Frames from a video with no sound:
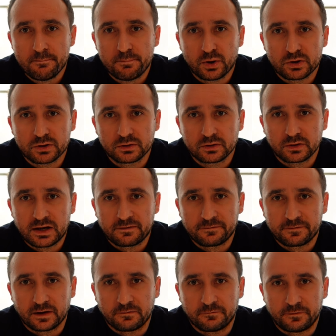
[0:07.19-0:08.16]

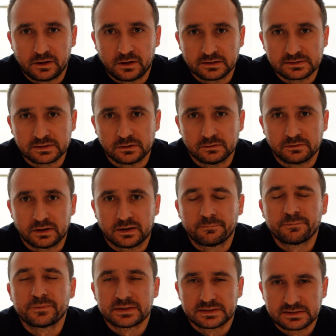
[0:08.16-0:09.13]
Pornografia
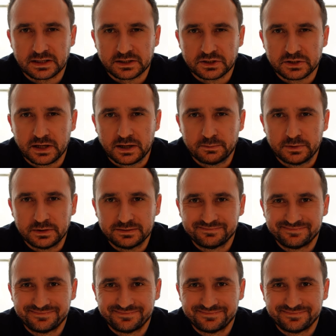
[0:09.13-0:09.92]
finansowa. Zaczynamy.